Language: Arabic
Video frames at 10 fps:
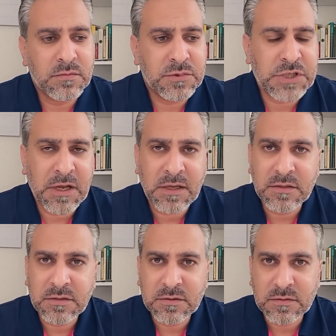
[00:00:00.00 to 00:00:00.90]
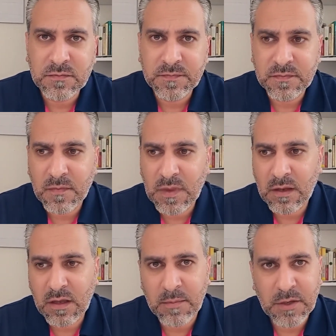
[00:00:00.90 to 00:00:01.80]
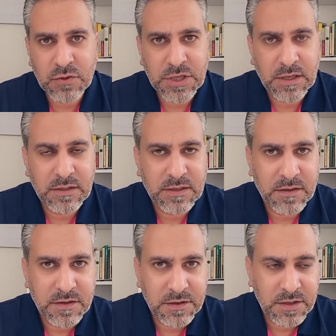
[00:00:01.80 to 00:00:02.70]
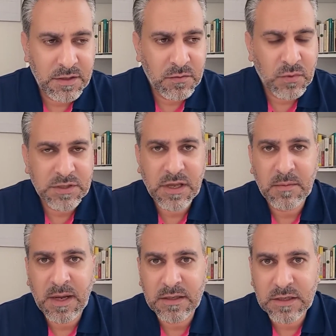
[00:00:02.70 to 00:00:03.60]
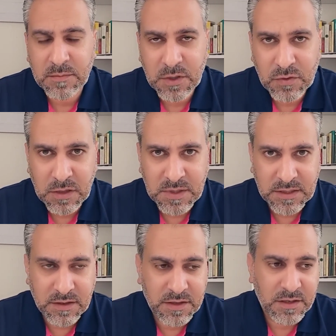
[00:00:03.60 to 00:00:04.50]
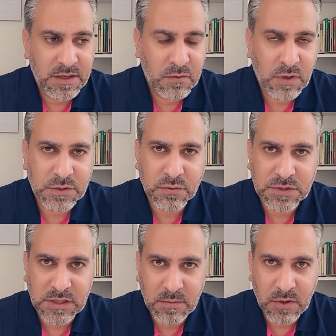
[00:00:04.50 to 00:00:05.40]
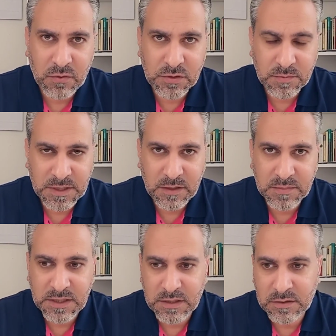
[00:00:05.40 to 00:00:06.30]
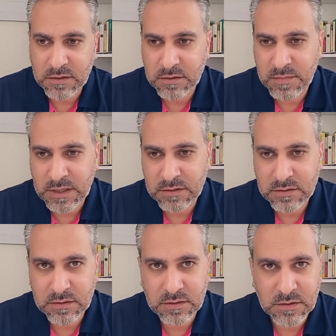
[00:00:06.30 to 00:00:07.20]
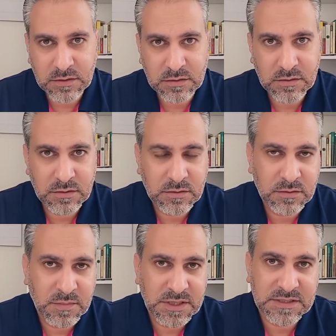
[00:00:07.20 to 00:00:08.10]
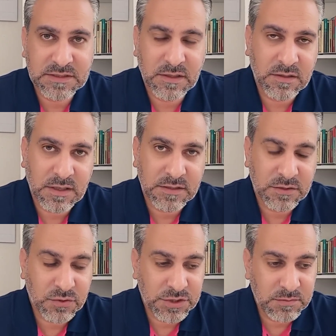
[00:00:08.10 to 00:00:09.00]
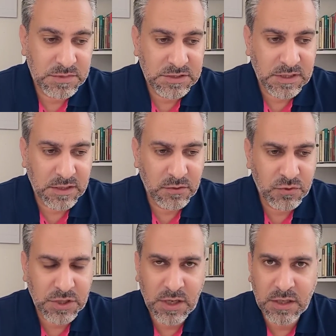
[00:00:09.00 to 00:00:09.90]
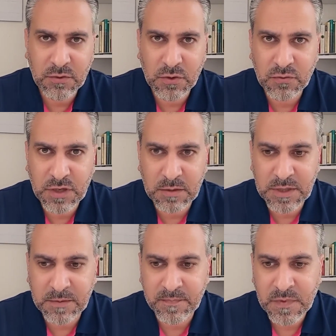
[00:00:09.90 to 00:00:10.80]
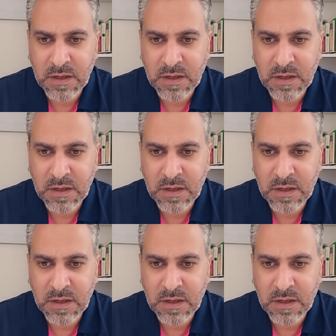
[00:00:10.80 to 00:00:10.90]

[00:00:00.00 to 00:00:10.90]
شاهدت كما يشاهد الكثيرين وتابعت كما يتابع الكثيرين وخصوصا كما قلت من يمتلك بعض آه، آه، منصات على السوشيال ميديا يشاهد ويتابع